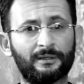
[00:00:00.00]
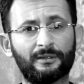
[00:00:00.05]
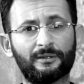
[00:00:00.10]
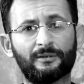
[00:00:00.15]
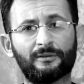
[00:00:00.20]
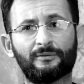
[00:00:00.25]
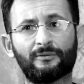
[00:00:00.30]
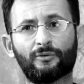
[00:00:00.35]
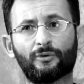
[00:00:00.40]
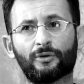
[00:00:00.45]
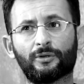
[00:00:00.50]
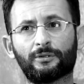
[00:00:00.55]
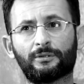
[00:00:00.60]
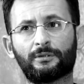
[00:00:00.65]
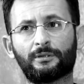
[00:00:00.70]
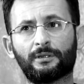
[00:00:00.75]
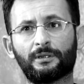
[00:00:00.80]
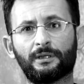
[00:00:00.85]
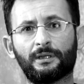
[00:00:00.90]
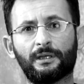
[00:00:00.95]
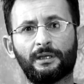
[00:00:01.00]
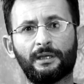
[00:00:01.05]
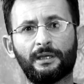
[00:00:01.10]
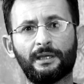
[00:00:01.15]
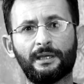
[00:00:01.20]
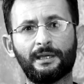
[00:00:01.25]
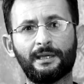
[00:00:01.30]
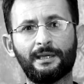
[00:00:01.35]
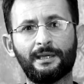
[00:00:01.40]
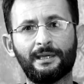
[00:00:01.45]
вот, э,
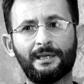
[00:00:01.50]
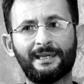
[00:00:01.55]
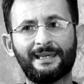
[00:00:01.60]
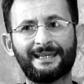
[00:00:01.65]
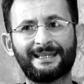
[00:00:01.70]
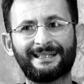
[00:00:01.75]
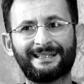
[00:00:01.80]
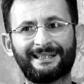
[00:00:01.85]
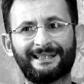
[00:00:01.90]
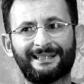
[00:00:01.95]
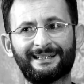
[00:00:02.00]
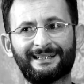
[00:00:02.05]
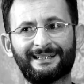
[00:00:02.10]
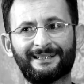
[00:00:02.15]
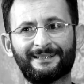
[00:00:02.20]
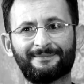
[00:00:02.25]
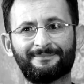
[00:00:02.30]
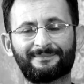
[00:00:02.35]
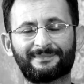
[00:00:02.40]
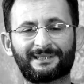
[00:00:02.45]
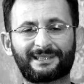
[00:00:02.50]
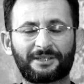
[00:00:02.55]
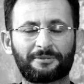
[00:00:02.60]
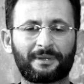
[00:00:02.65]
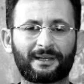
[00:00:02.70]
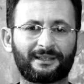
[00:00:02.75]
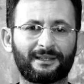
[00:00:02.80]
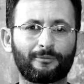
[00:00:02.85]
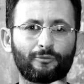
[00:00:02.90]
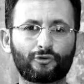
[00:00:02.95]
и, а, скажем
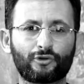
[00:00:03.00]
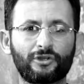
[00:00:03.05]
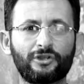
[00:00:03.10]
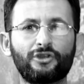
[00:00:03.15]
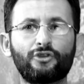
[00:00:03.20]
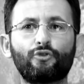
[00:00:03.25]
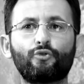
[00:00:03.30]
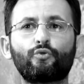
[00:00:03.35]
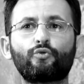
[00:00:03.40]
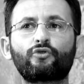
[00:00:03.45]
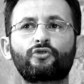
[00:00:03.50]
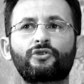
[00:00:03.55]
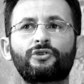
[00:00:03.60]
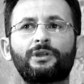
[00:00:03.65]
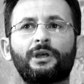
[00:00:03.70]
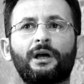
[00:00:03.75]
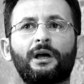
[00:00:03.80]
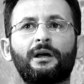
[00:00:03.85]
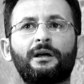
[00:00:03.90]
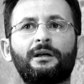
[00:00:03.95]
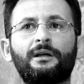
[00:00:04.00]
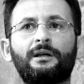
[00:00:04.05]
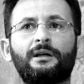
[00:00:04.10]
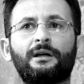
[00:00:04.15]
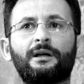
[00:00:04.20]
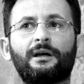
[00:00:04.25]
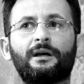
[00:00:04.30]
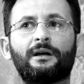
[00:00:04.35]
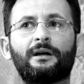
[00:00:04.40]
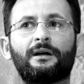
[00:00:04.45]
так, нам уже не нужно
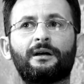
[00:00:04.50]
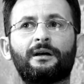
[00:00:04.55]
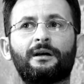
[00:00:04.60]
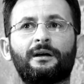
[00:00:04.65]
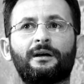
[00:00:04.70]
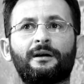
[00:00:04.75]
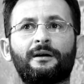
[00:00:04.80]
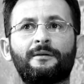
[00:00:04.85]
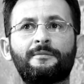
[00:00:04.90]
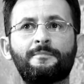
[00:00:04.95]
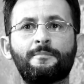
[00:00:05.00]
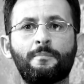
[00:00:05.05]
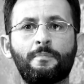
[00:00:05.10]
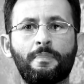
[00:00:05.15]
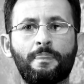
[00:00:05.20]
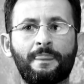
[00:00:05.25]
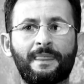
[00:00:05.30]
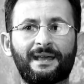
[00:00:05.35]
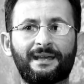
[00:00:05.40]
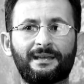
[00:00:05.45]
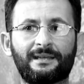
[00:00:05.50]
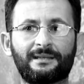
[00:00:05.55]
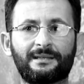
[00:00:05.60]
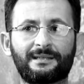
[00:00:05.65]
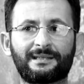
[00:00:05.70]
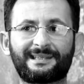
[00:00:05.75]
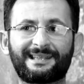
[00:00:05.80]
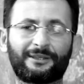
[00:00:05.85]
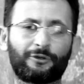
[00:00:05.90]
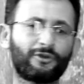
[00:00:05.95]
э,
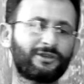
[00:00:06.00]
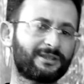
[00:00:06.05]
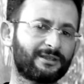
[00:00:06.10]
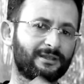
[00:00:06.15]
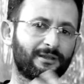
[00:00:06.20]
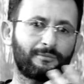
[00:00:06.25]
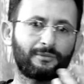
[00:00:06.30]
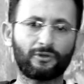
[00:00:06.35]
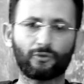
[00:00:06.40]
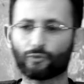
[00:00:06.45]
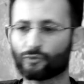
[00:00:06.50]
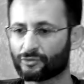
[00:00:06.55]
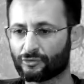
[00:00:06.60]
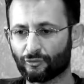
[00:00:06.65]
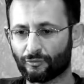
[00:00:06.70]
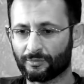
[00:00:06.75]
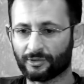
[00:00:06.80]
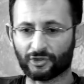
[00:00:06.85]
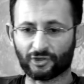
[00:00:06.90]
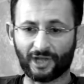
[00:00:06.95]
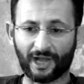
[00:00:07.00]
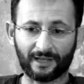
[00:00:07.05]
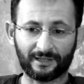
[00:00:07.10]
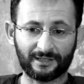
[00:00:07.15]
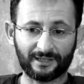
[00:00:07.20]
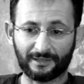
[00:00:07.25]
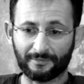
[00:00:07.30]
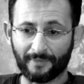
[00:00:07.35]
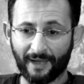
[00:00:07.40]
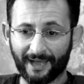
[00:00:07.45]
с одной стороны, нам не нужно убеждать
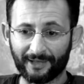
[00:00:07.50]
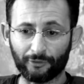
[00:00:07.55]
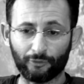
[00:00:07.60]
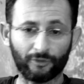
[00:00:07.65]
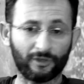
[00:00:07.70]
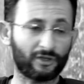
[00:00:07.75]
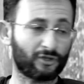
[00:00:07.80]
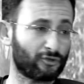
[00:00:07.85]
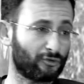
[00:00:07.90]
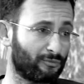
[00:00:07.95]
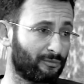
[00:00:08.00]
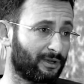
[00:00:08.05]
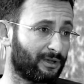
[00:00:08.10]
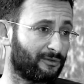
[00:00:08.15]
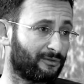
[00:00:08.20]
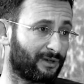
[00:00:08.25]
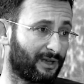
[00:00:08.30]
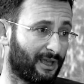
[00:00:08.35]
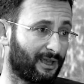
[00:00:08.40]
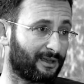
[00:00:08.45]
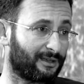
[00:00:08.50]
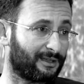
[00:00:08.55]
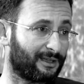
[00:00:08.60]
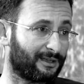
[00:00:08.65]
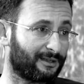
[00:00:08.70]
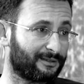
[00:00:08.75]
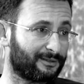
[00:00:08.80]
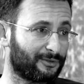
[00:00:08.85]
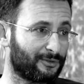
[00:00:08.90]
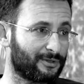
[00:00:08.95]
себя и других, что мы евреи.
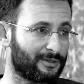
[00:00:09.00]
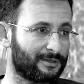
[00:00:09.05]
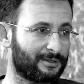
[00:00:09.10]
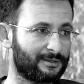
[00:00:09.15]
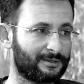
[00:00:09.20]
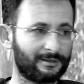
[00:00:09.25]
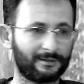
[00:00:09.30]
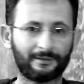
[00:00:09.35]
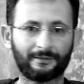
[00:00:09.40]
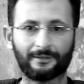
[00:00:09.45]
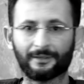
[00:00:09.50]
Да? То есть